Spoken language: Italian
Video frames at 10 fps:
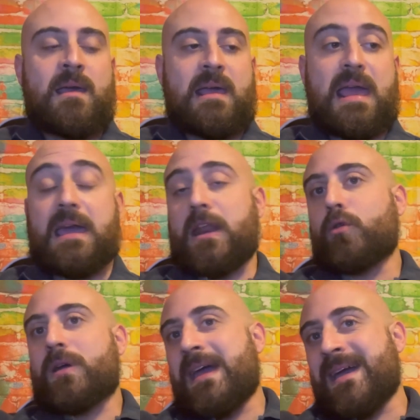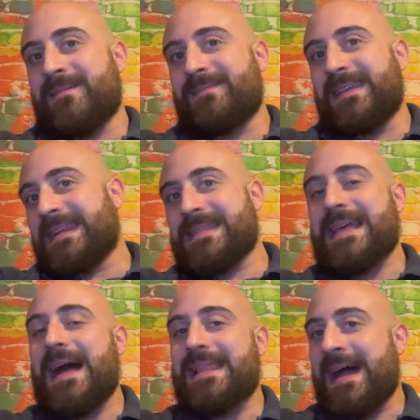e credo che in
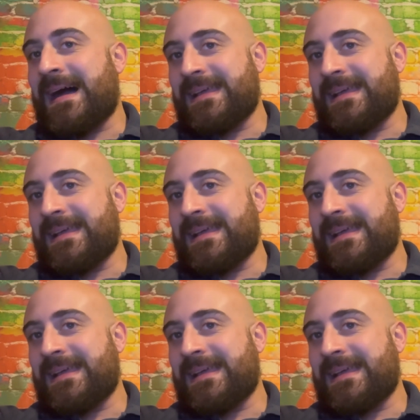Italia